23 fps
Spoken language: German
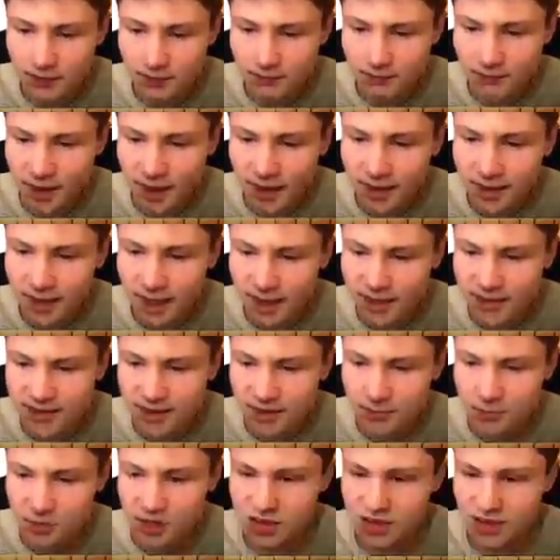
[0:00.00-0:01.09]
Meine
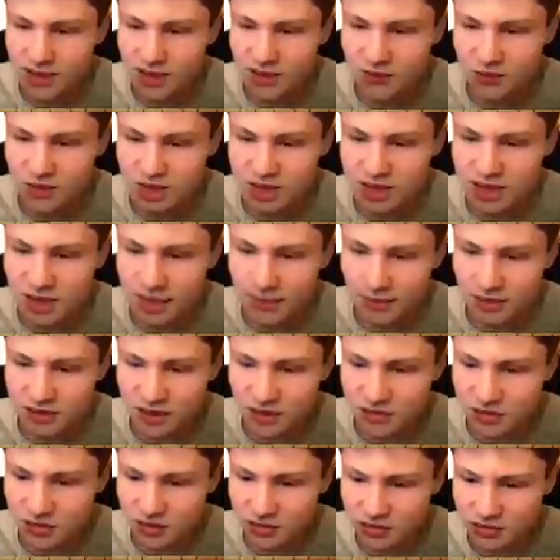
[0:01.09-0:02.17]
einzige Möglichkeit, jetzt muss ich hier aber es
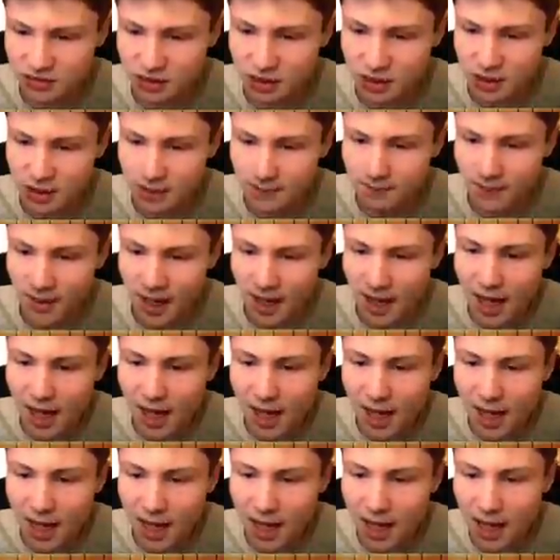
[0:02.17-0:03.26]
ausnutzen.
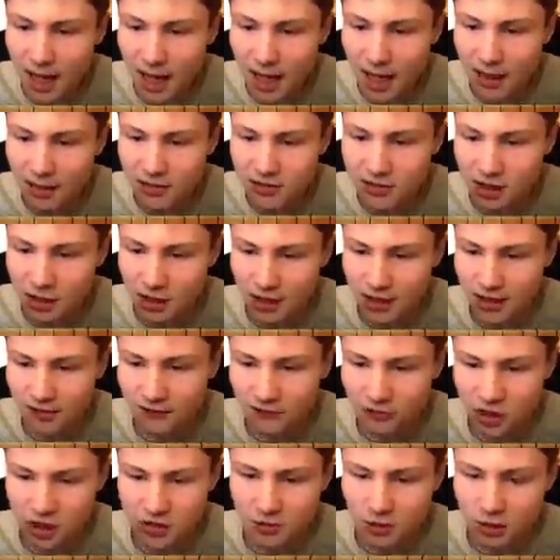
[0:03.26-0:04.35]
Bah! So, kleinen
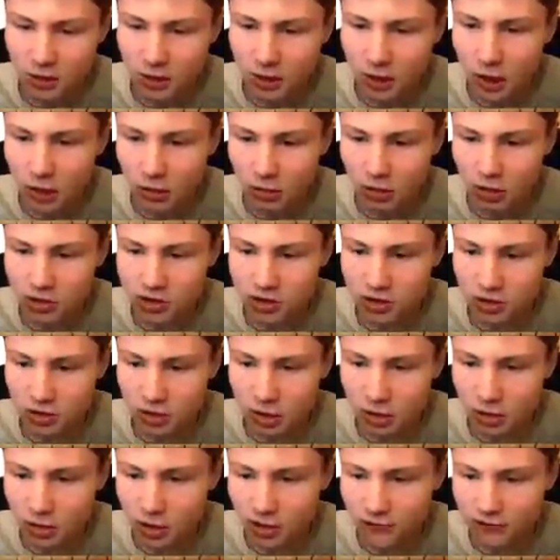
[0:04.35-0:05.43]
Vorsprung. Oh Gott.
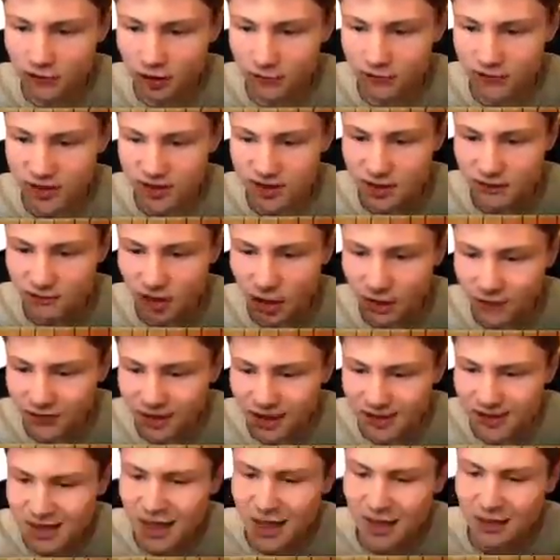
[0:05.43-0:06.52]
Oh Gott, warum Wasser? Warum
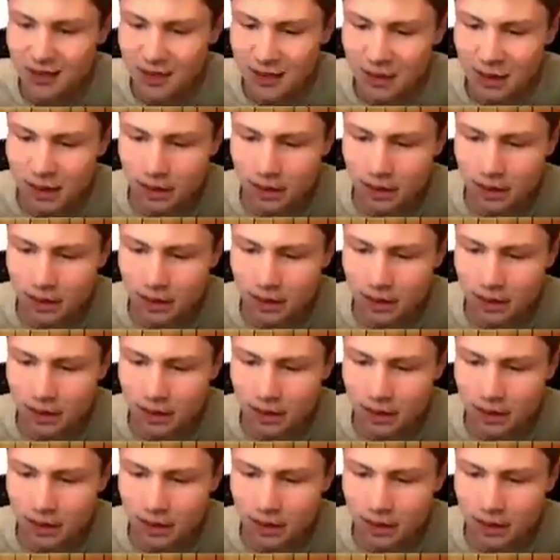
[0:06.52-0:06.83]
Wasser?